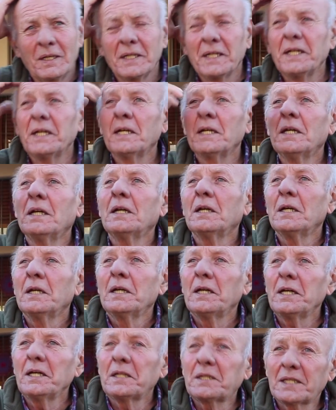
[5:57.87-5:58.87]
Eh,
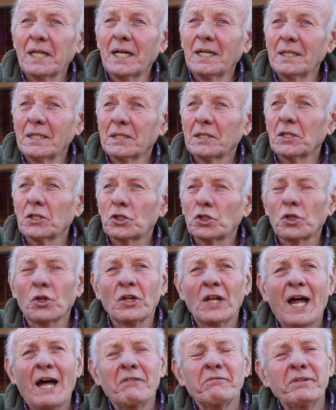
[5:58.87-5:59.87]
esta
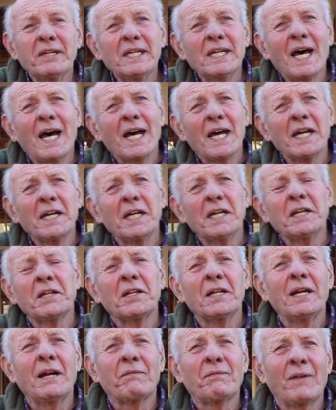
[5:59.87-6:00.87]
todavía
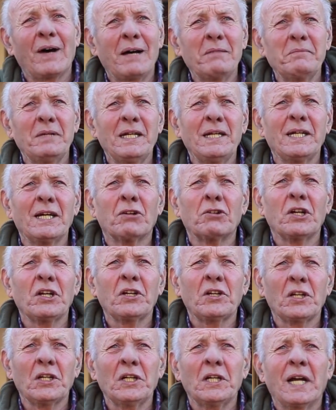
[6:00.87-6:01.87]
es de la familia
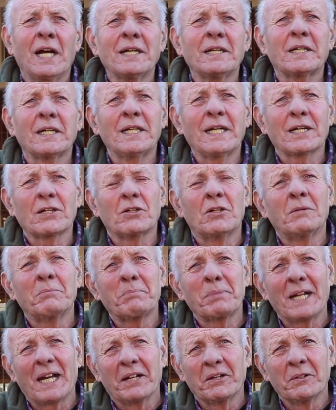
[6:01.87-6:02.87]
original que la
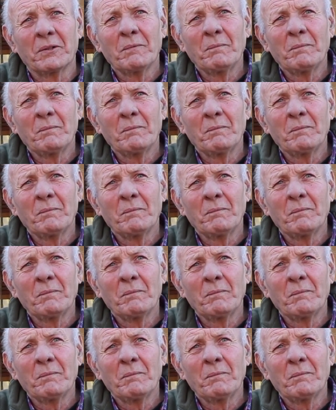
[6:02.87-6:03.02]
compraron,